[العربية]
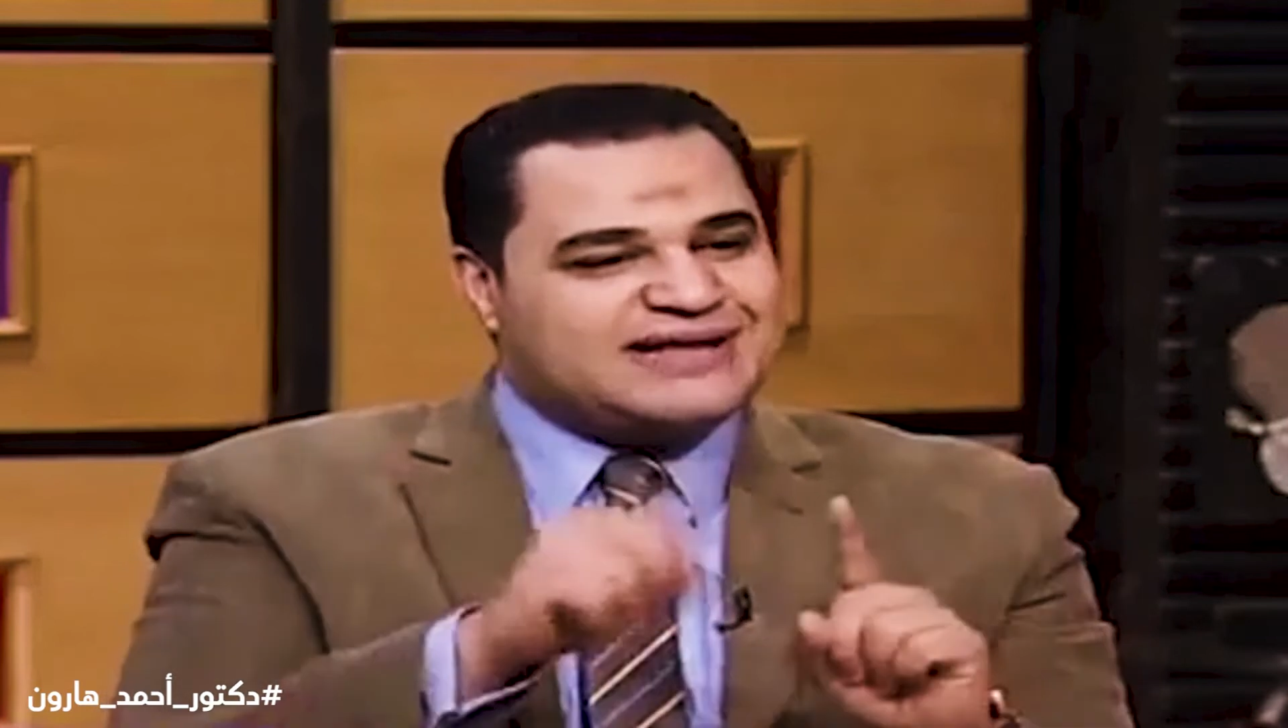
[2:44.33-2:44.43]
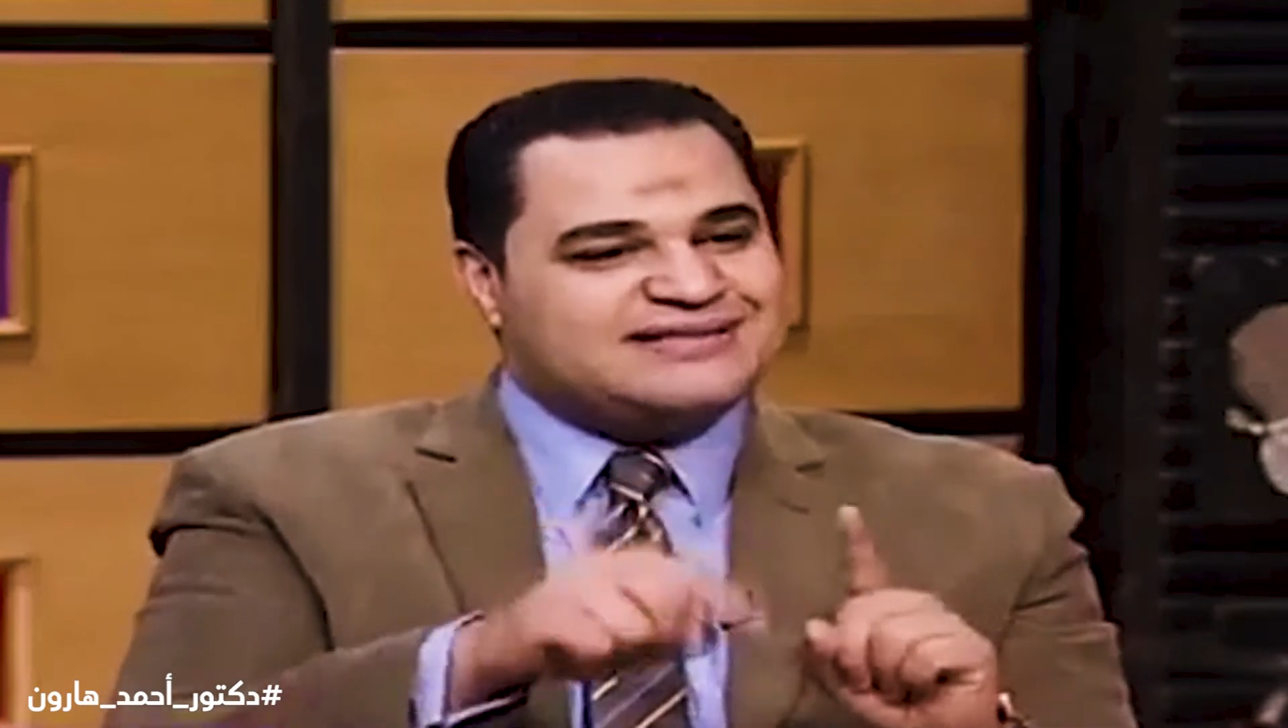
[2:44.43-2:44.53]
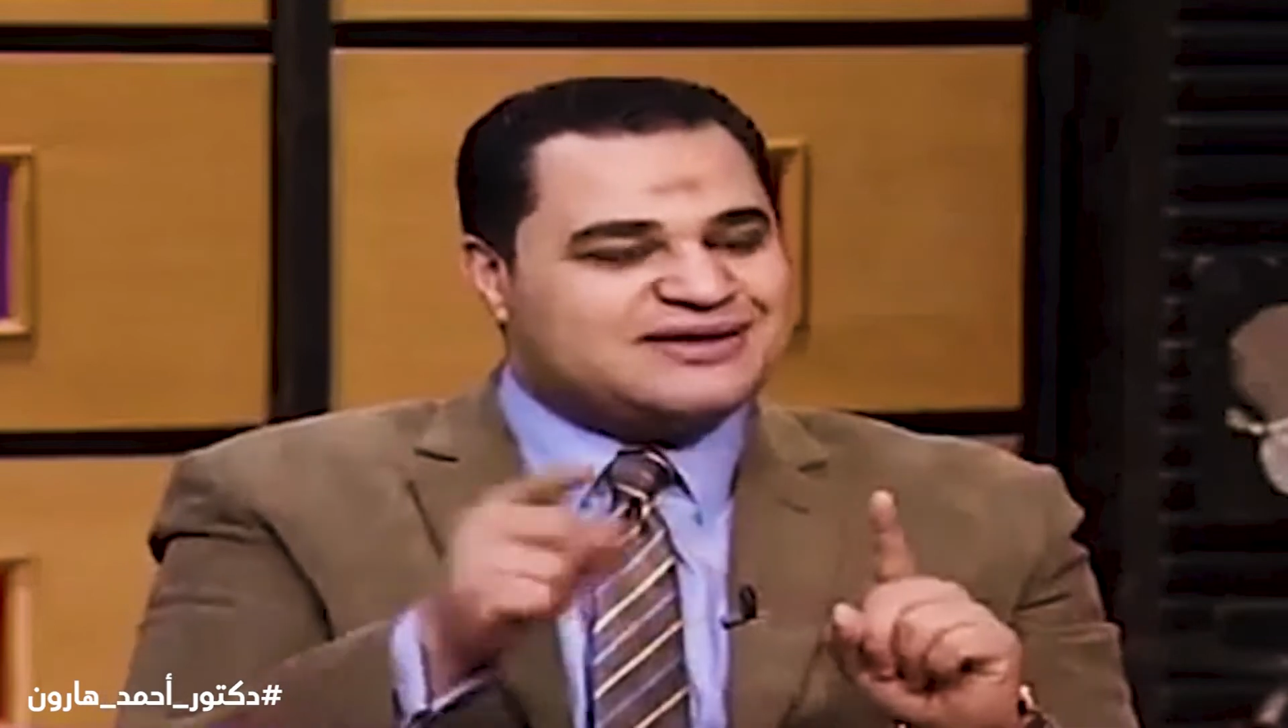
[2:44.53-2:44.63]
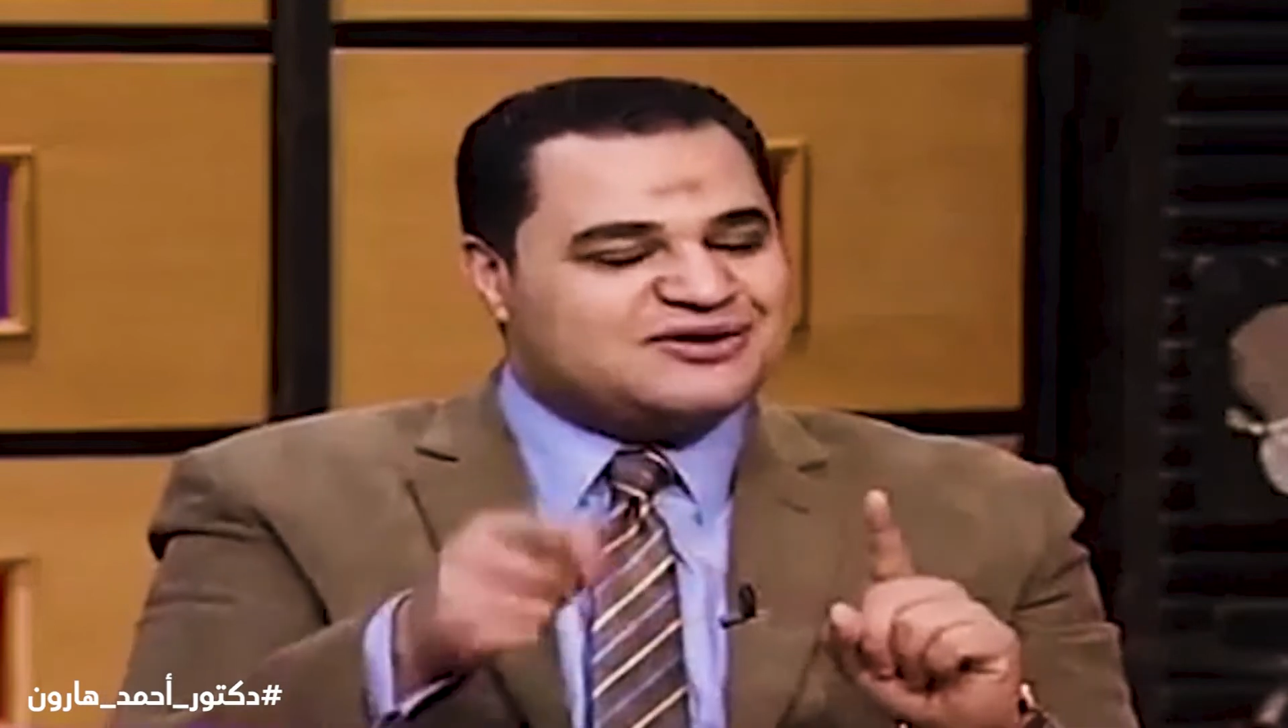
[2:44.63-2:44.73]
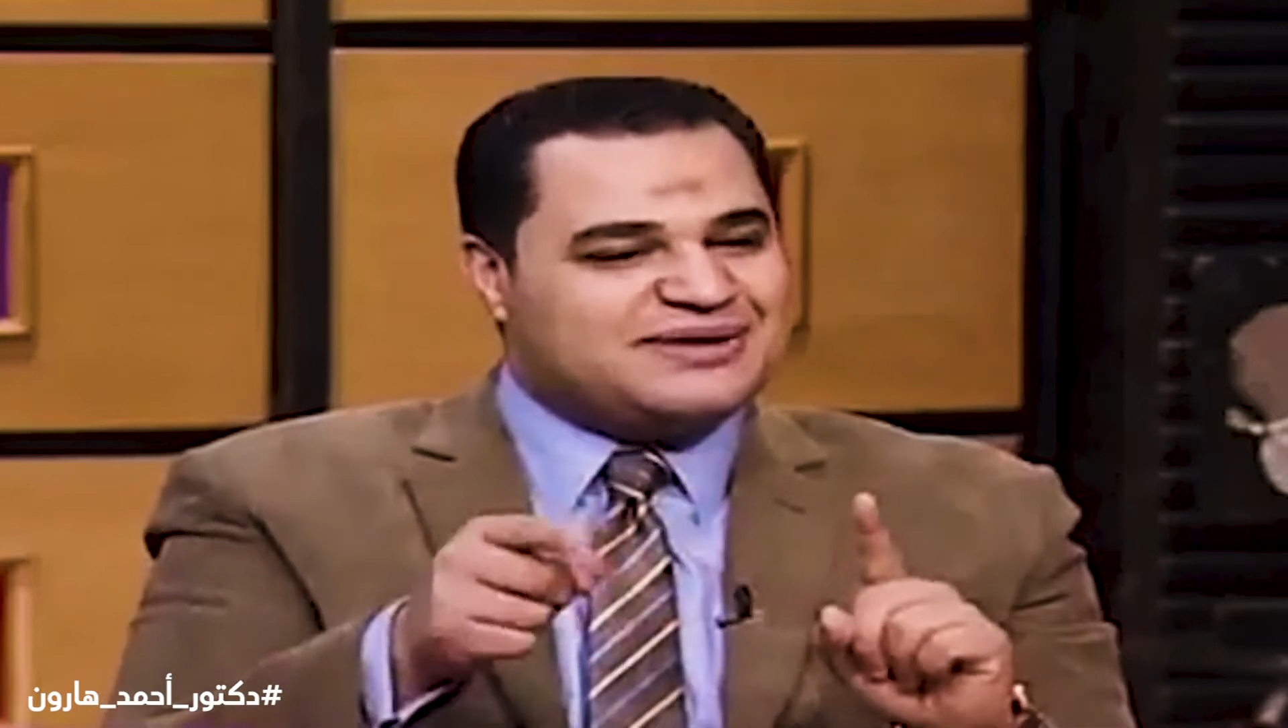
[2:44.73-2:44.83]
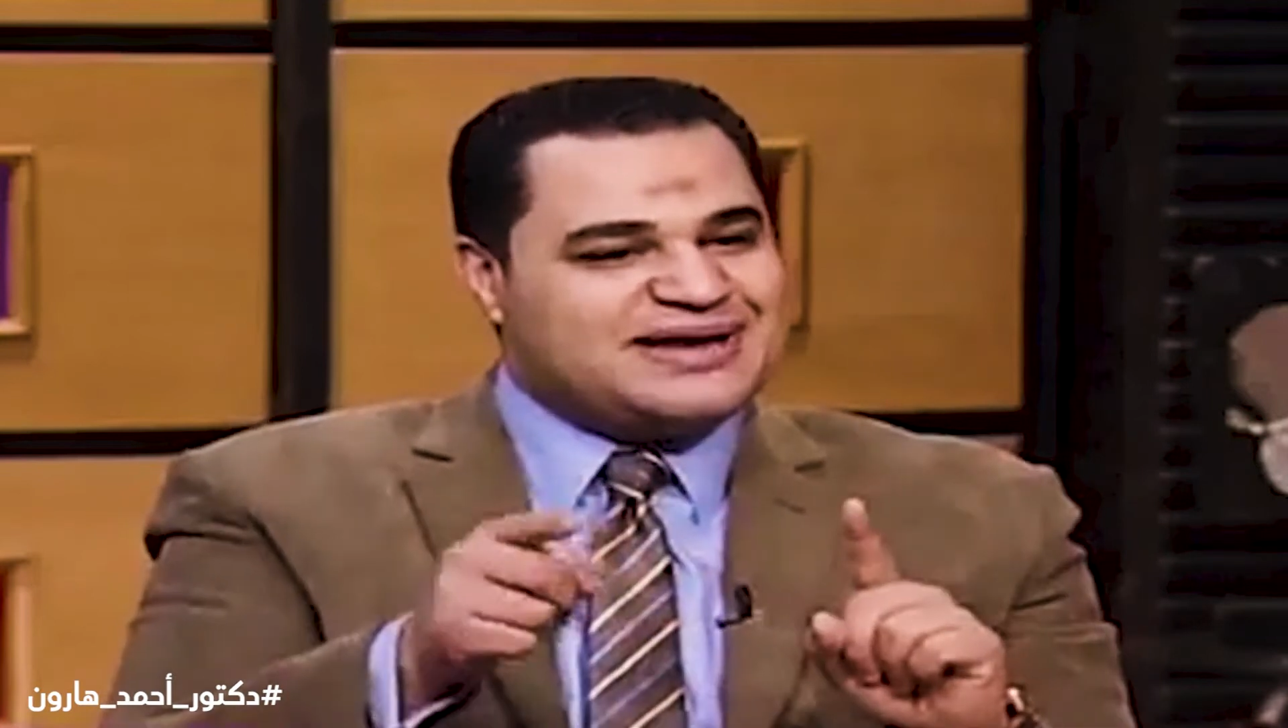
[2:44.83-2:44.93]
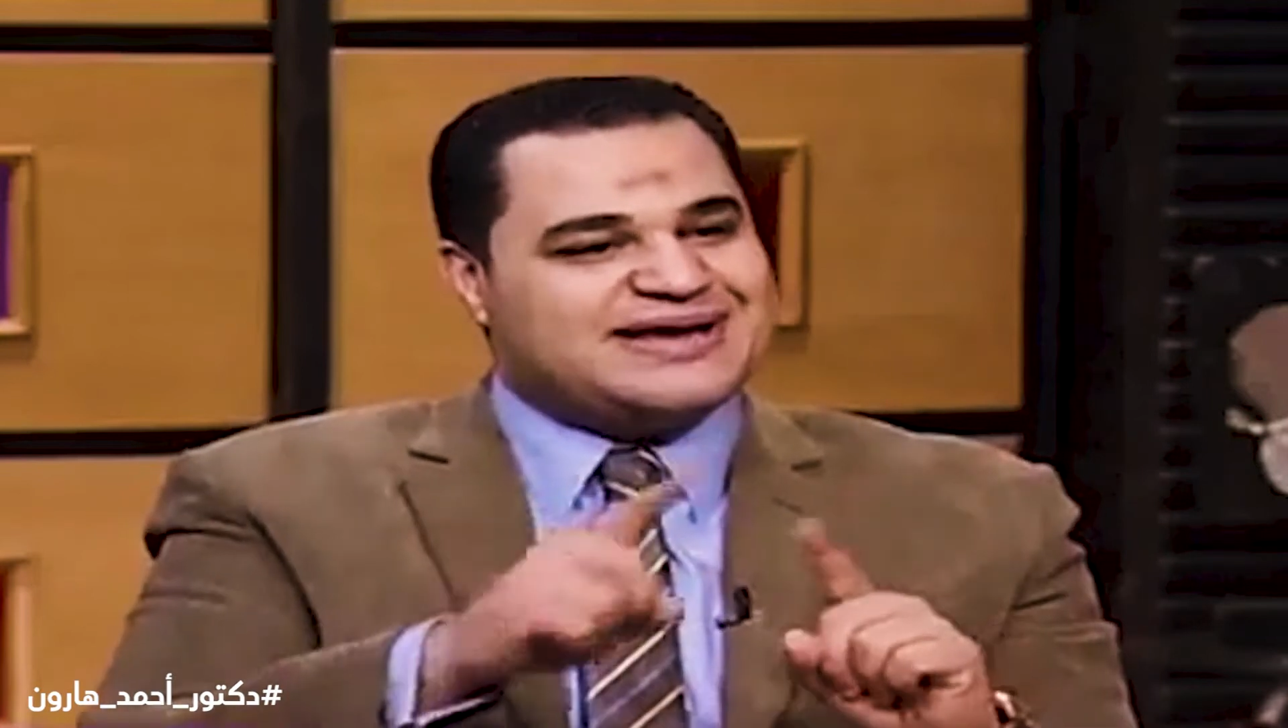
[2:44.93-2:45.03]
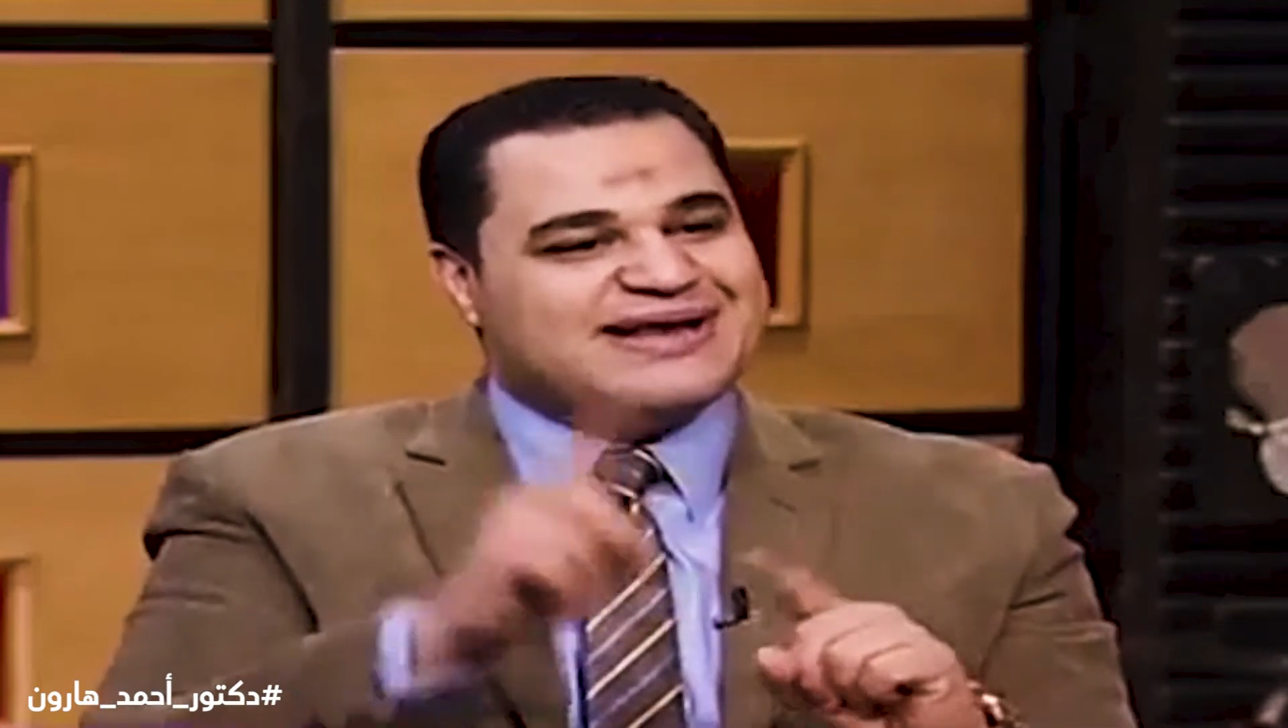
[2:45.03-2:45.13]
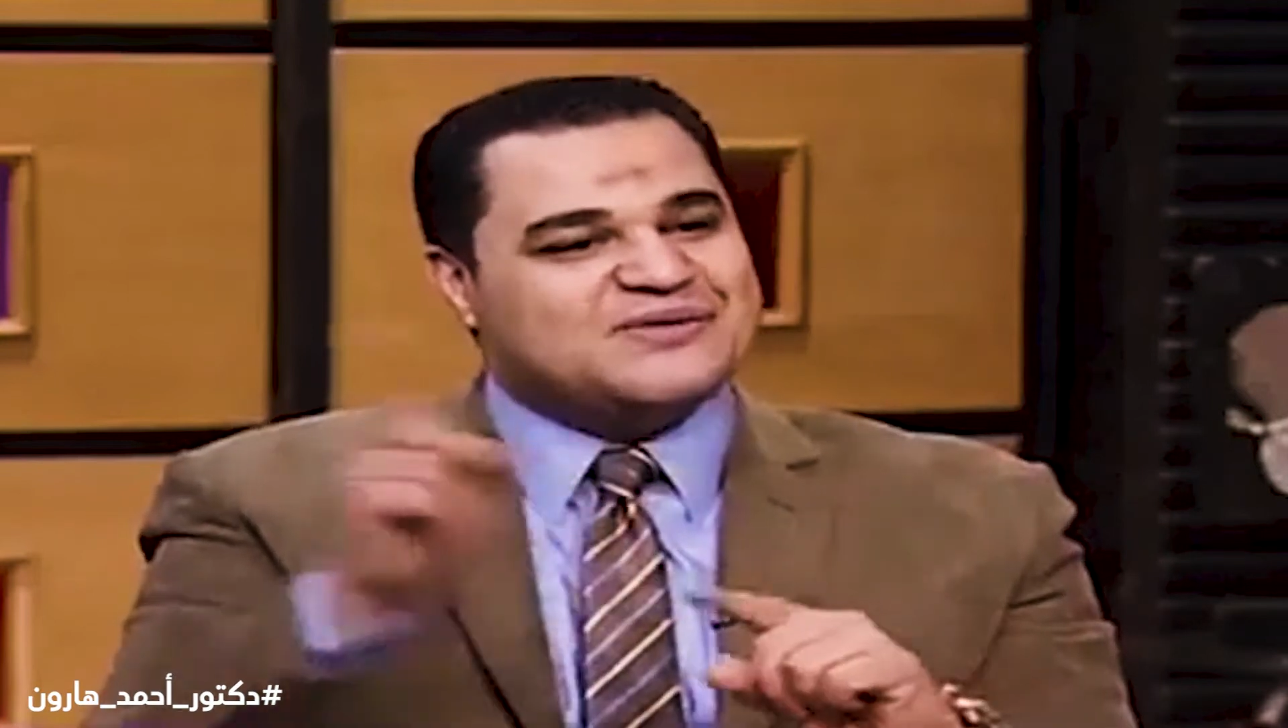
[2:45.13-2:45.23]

انت ومالك